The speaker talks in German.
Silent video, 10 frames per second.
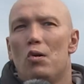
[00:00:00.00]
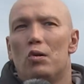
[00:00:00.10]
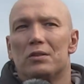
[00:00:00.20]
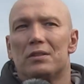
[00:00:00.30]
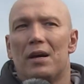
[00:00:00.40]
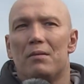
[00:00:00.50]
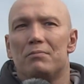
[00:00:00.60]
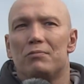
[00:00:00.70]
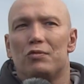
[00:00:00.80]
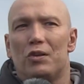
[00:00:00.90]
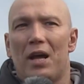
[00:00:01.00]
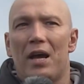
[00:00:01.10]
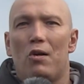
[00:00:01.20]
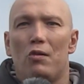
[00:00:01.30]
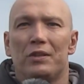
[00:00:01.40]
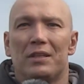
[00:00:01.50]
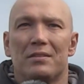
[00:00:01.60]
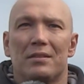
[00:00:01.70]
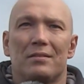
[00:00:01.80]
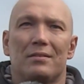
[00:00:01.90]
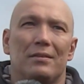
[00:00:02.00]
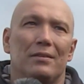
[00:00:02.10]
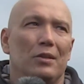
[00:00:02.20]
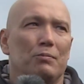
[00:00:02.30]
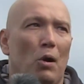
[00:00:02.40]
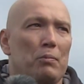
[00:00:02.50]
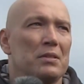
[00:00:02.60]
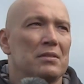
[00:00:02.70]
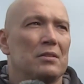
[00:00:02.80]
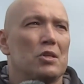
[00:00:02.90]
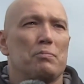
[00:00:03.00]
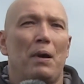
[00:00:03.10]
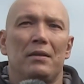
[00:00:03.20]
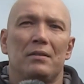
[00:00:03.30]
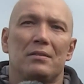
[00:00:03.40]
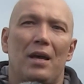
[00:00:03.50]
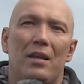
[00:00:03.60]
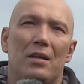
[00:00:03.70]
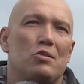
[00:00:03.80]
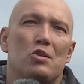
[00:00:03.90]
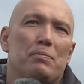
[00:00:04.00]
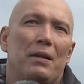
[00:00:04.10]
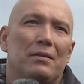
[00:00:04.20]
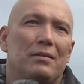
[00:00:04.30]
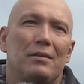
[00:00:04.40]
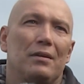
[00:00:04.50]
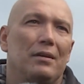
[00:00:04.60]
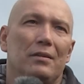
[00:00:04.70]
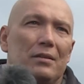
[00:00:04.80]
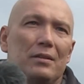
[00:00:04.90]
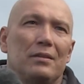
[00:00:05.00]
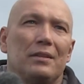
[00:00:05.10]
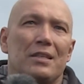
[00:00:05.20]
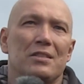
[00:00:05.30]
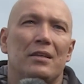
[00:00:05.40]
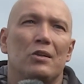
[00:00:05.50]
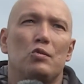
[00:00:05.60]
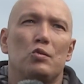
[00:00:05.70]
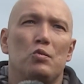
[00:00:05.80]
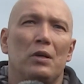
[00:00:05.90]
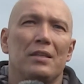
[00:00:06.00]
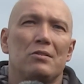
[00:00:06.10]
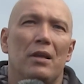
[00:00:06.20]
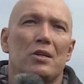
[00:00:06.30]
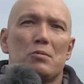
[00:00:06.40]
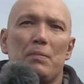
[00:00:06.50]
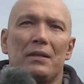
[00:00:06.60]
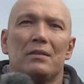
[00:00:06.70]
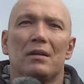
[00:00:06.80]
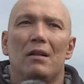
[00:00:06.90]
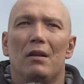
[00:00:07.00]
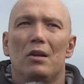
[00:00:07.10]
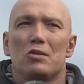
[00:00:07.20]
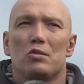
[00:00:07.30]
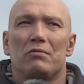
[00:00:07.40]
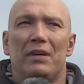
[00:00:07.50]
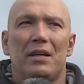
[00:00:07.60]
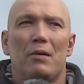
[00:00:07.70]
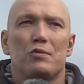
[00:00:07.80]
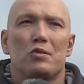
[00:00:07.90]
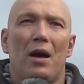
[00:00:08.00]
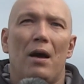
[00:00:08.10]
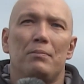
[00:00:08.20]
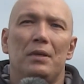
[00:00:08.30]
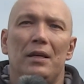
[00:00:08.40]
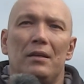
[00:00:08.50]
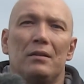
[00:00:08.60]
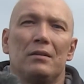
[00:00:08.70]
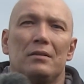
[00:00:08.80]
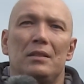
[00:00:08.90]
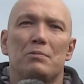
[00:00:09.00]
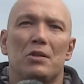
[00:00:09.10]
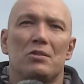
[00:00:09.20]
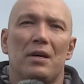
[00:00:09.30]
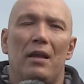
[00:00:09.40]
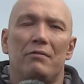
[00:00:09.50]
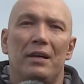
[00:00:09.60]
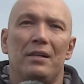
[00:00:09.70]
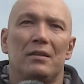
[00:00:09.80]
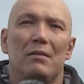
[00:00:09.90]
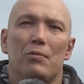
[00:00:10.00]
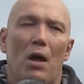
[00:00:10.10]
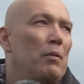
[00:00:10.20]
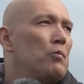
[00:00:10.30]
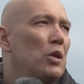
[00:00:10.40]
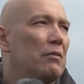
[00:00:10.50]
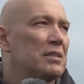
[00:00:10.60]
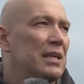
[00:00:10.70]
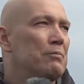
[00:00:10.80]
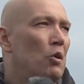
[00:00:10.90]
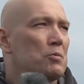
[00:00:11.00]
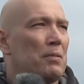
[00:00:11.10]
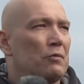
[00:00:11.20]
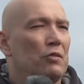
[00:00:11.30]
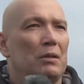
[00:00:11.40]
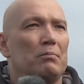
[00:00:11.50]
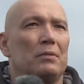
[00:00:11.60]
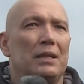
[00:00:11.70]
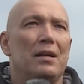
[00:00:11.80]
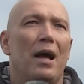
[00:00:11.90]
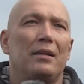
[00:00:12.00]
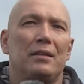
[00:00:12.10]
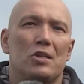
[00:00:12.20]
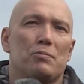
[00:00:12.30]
Und ähm, von daher hoffe ich, dass das im doppelten Sinne spannend ist. Einerseits spannend, eine ganz andere Kultur kennenzulernen, spannend, so einen Wettkampf zu haben gegen Teams aus aller Welt, aber möglicherweise eben auch spannend von dem Inhalt her